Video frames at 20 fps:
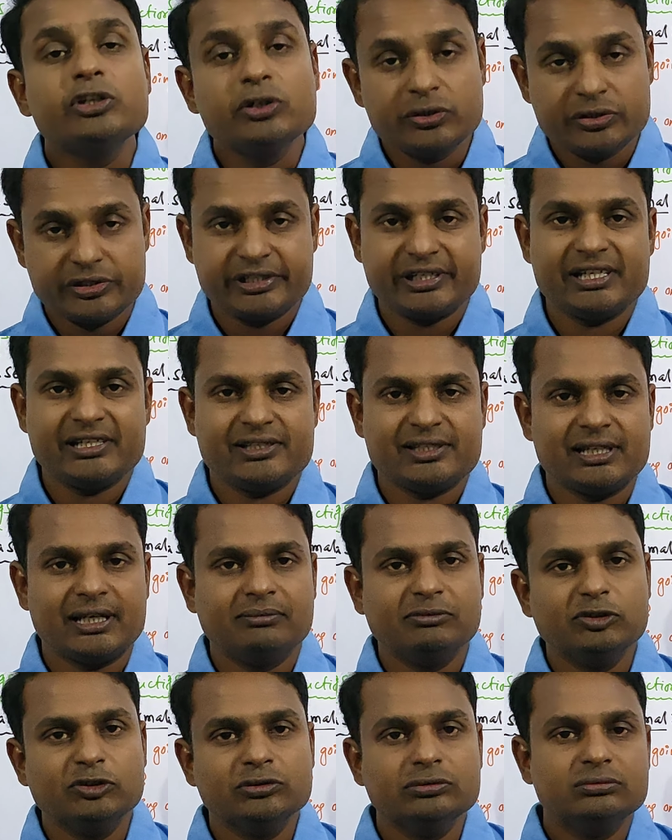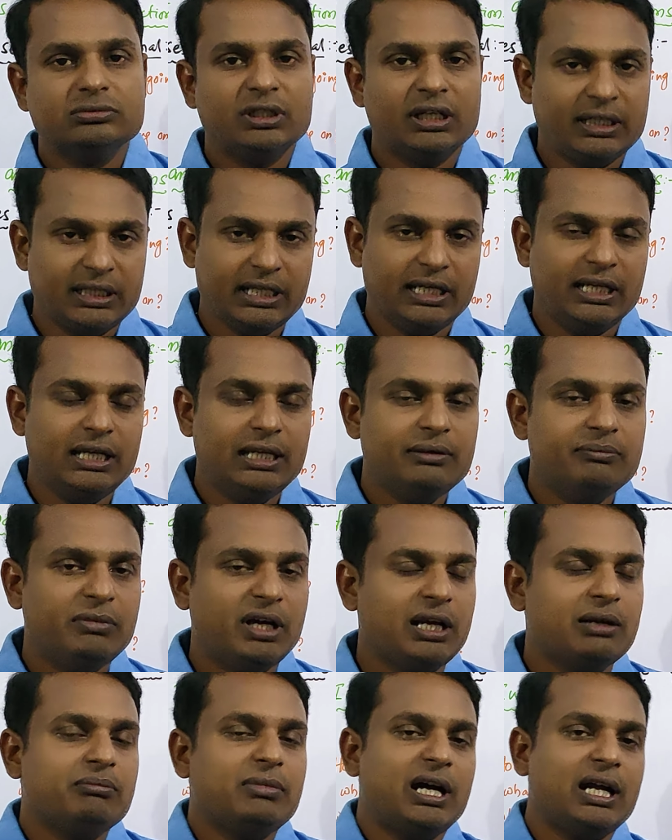యూజ్ చేస్తాము అంటే
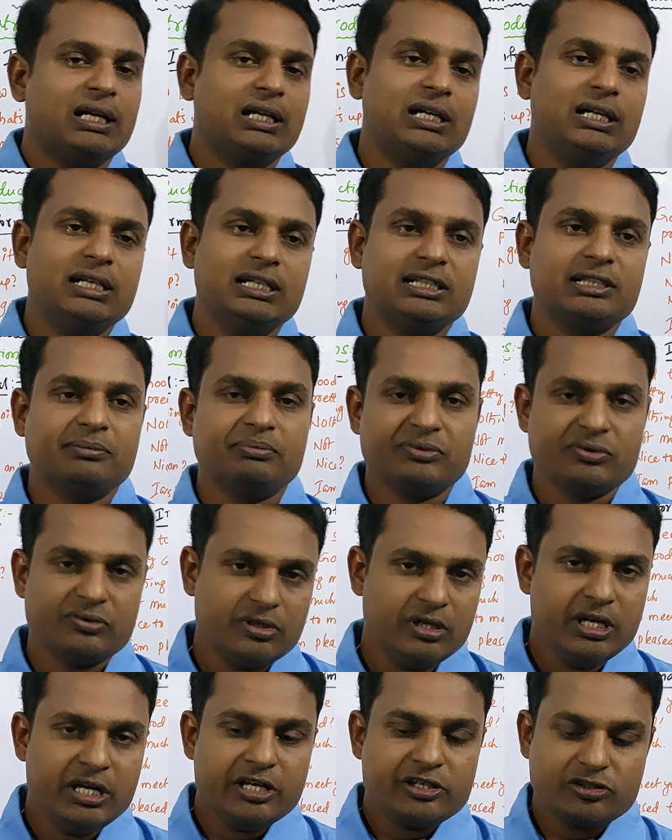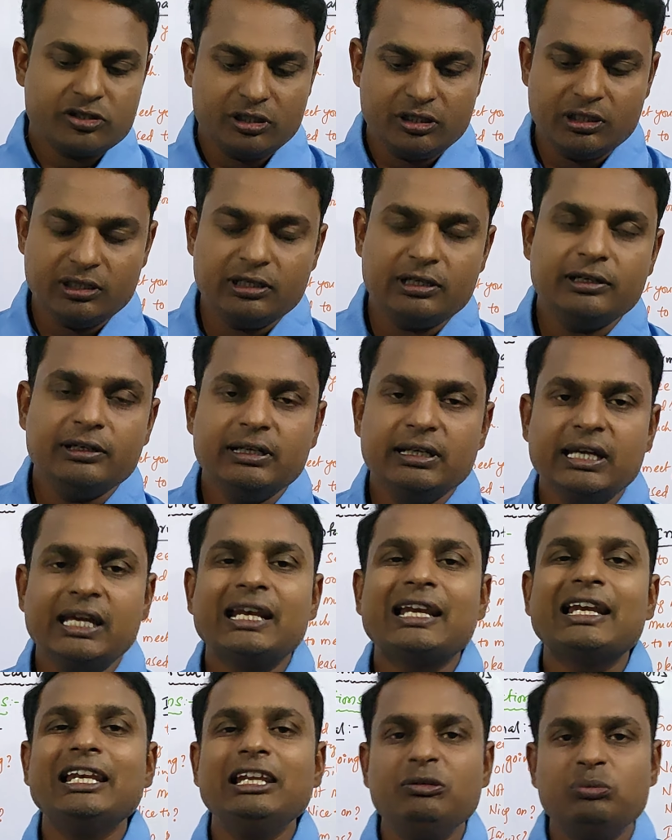మనం మాట్లాడేటప్పుడు సో
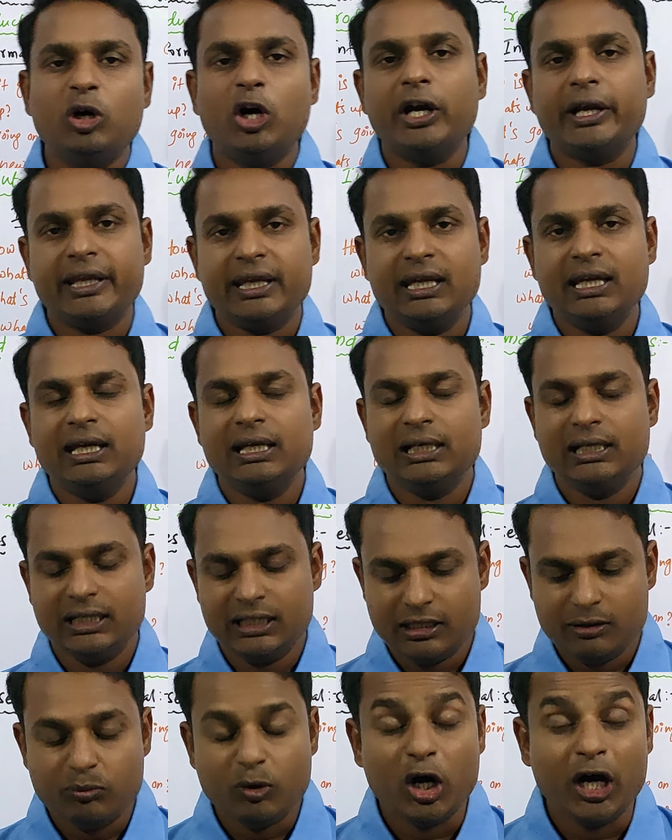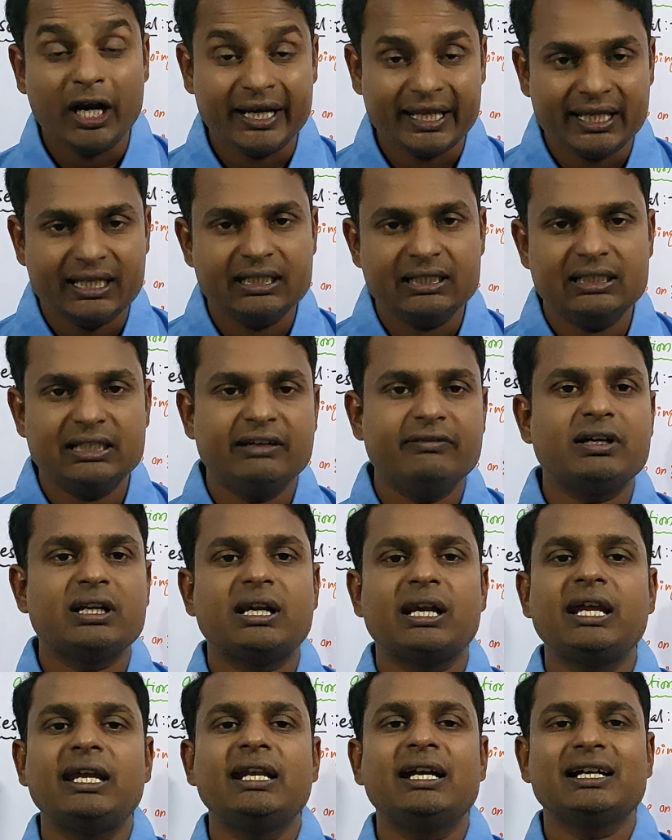ఎర్లీ మార్నింగే లేదా మార్నింగ్
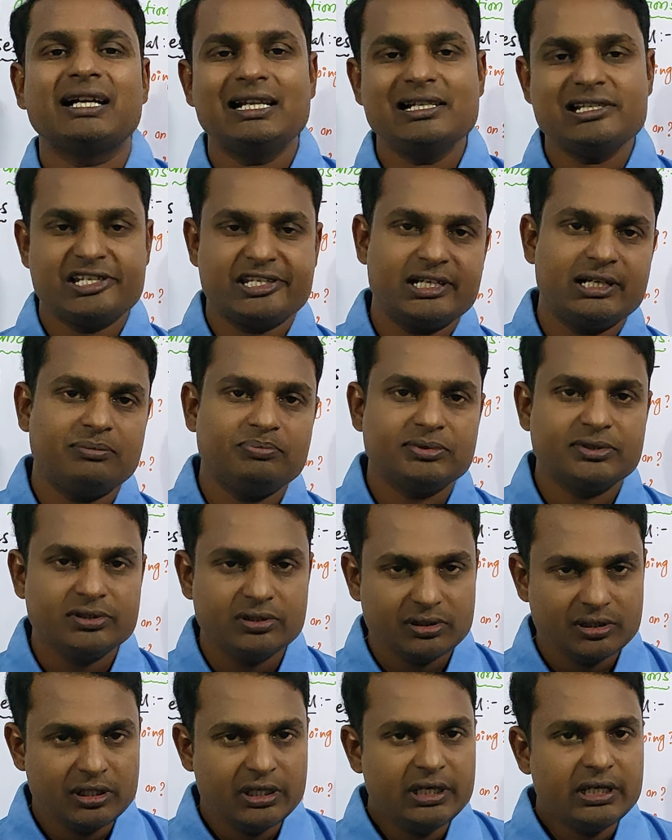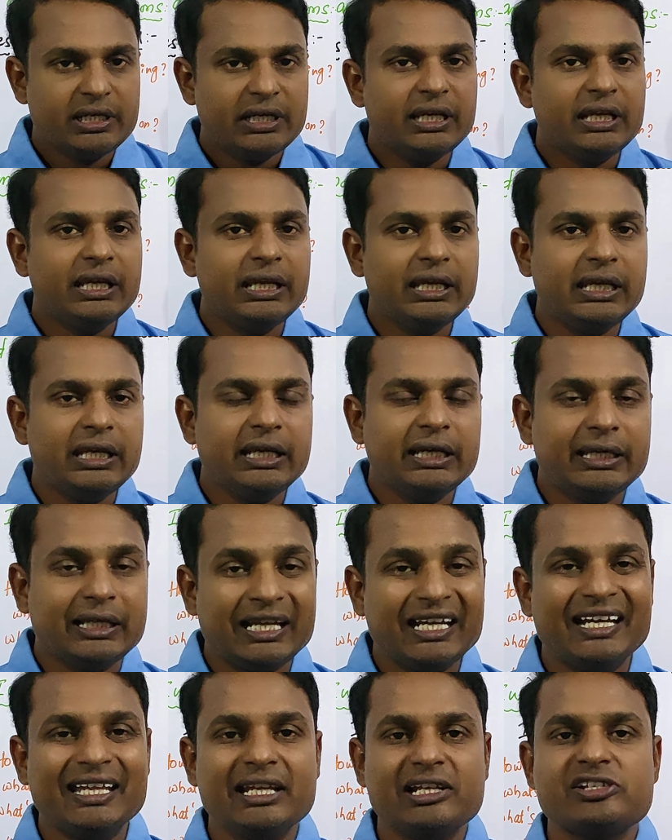ఎవరినైనా కలిసినప్పుడు ఈ
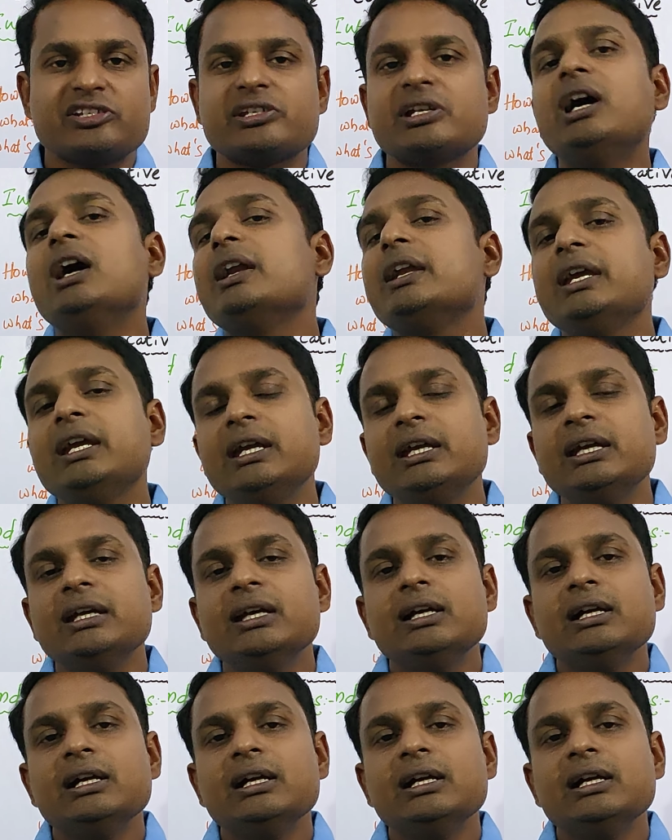గ్రీటింగ్స్ కానీ